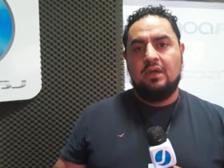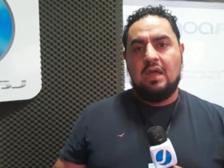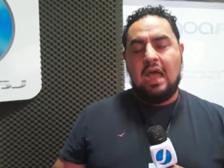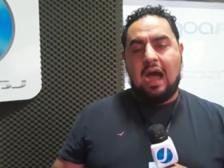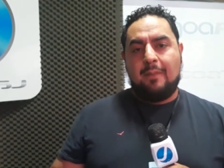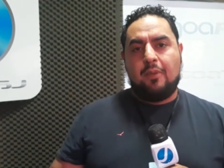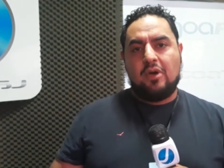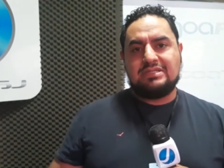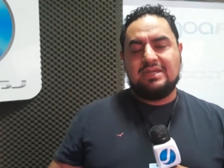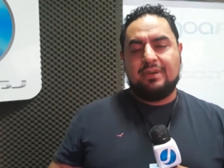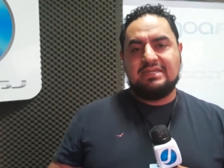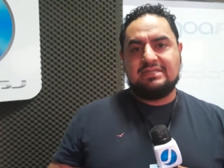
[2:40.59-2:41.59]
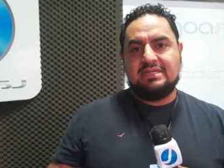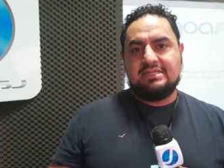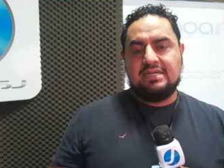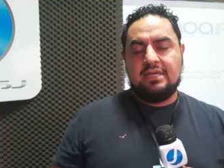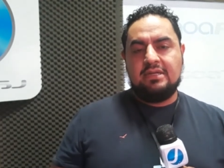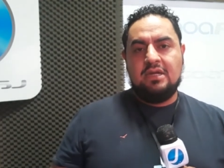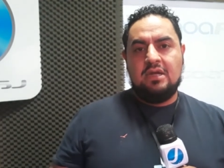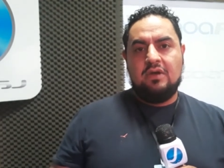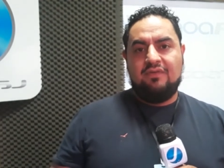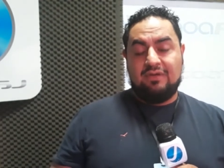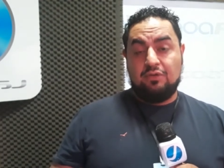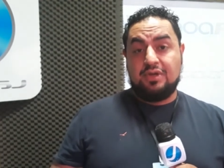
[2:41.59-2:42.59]
Após abastecer,
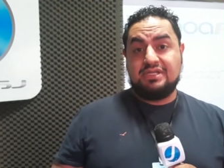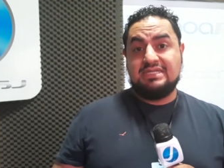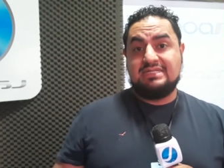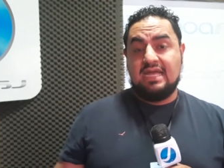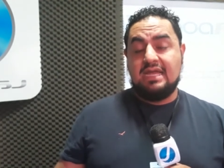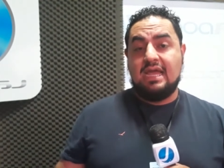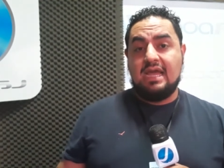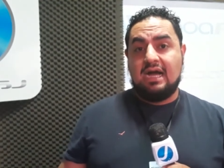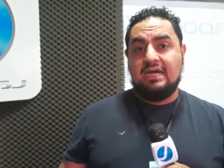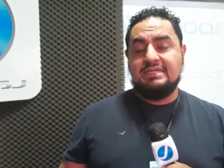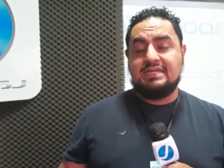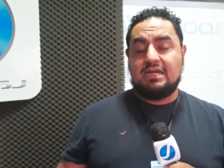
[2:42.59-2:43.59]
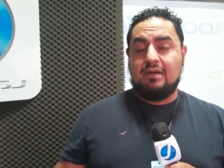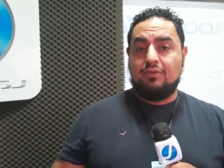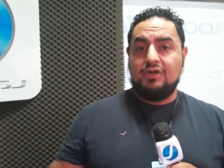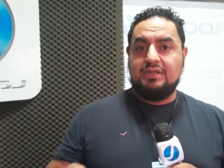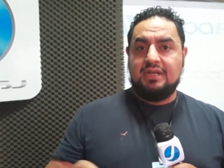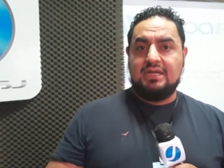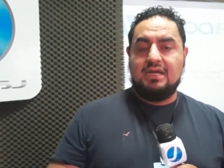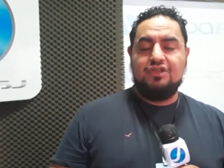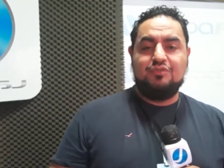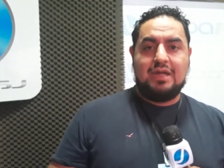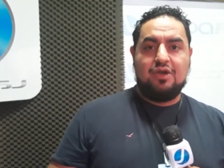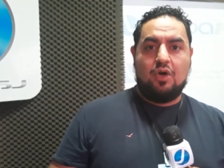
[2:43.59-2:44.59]
valor de R$ 100, reais, acabou
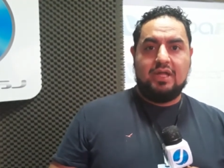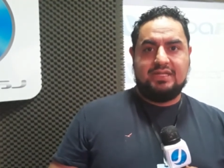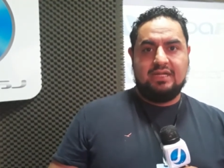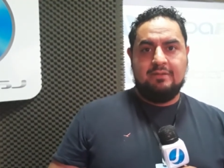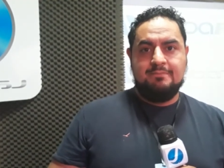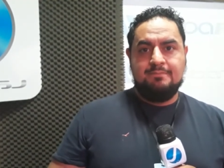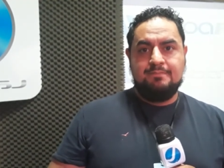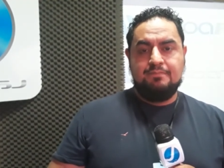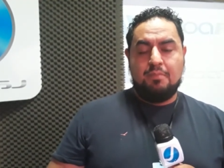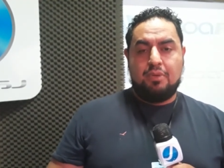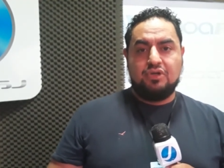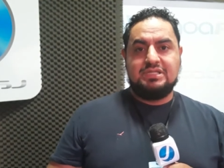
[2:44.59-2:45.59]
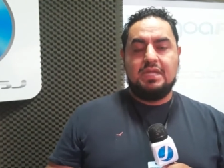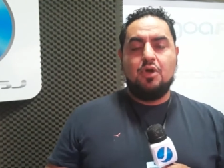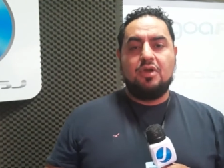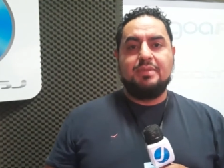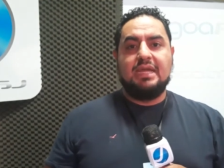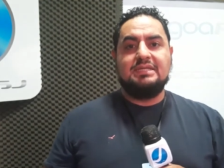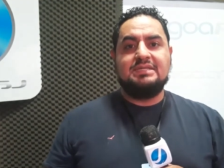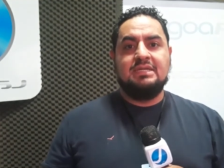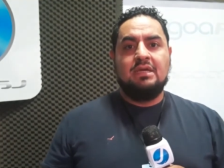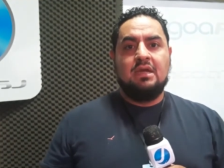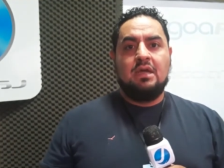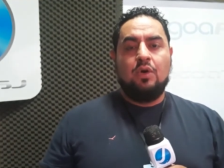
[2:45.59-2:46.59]
entregando uma nota.
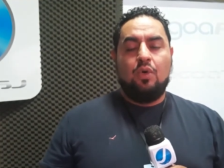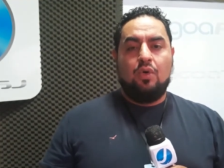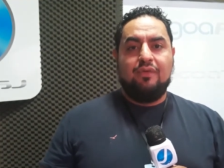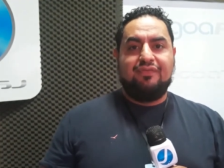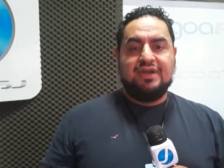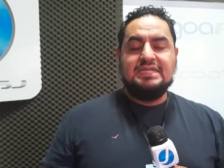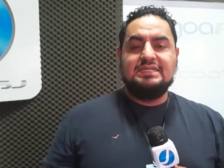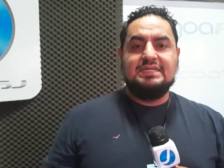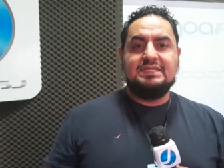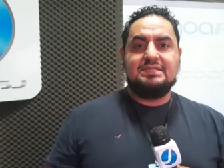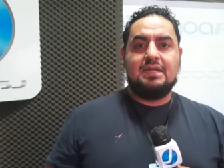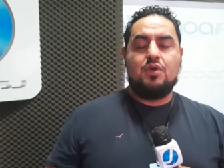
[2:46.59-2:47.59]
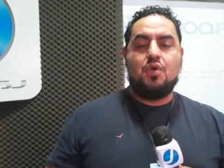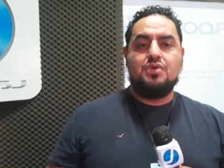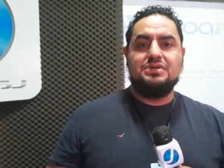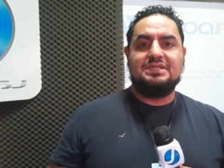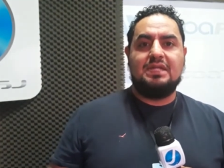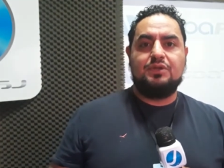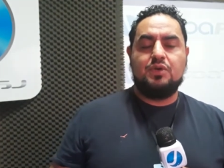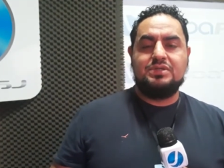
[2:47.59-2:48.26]
Posteriormente, o frentista constatou